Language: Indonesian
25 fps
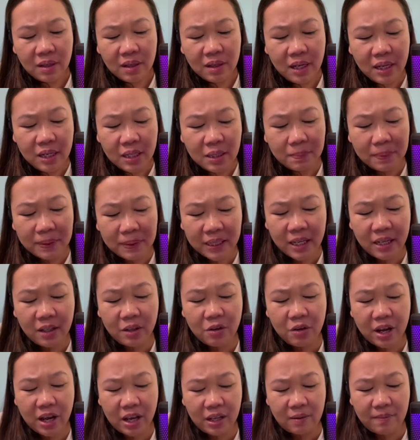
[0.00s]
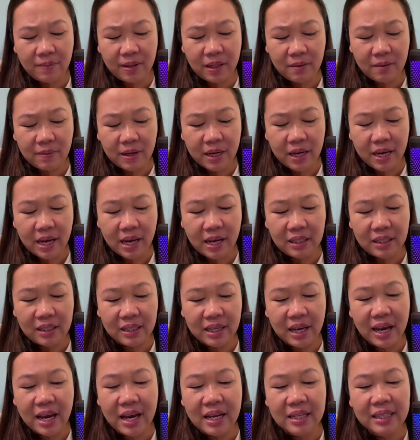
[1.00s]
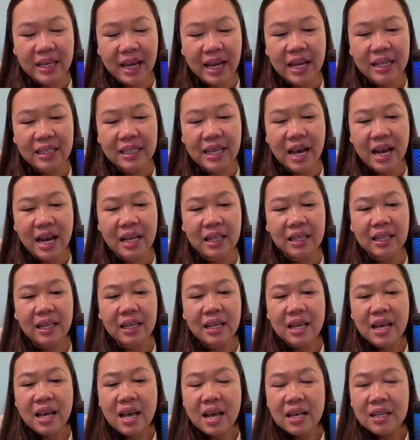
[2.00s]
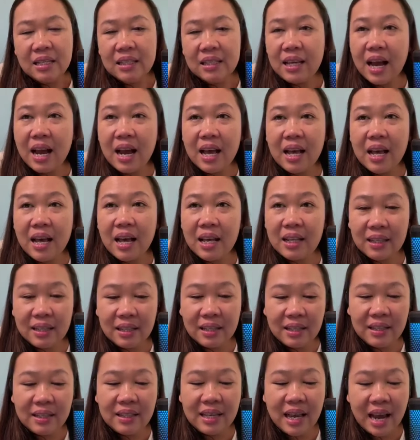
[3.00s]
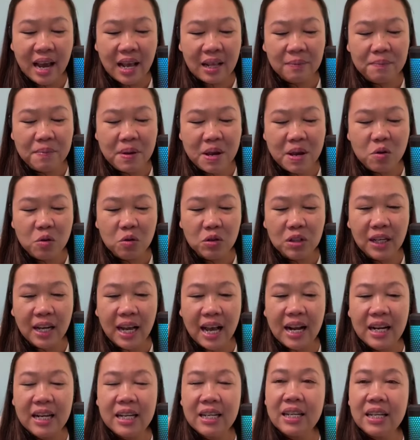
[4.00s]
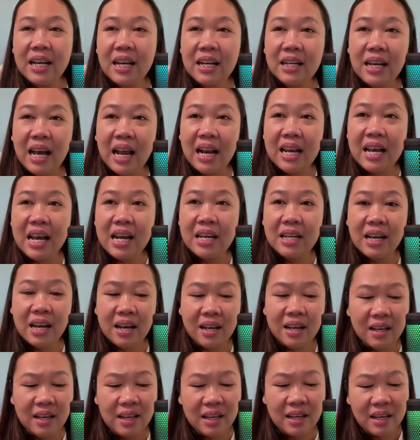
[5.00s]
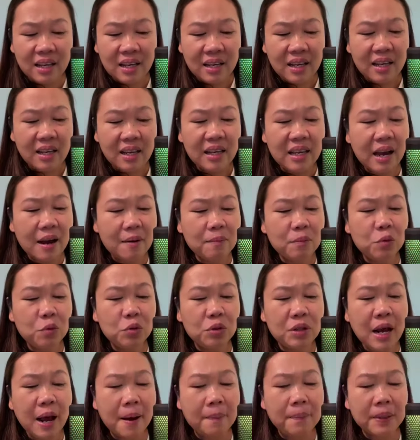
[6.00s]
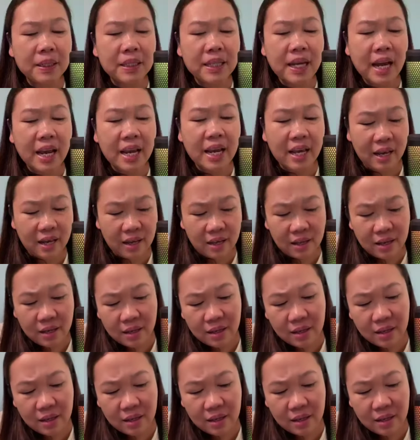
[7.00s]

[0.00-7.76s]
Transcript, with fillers: Jadi seperti itu ya teman-teman ya. Saya saya sangat sangat sangat bingung sekali dengan kalian yang yang mudah percaya.